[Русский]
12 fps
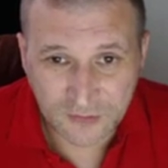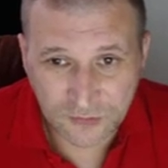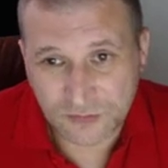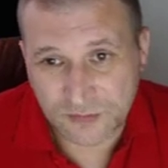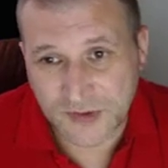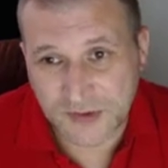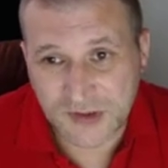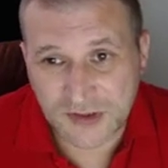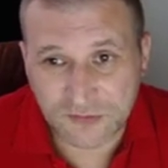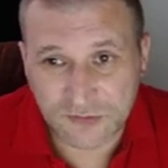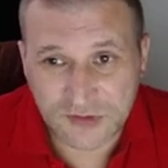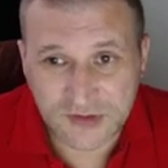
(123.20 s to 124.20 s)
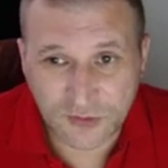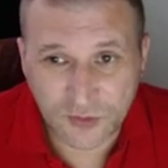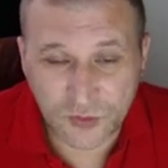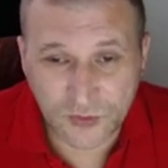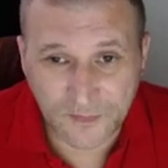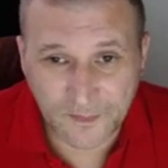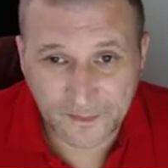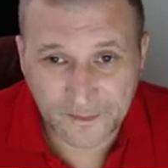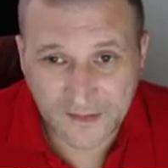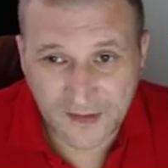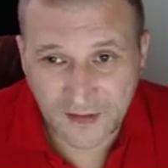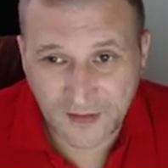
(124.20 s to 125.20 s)
Ну, примерно вот такую.
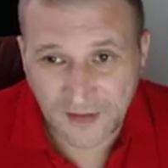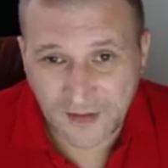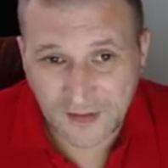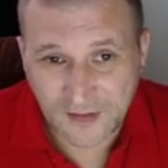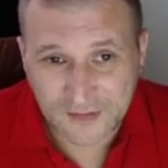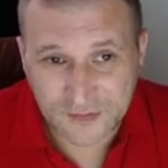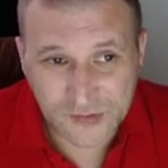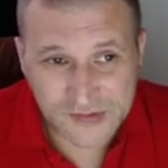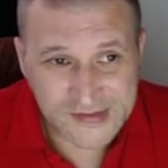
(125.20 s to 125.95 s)
То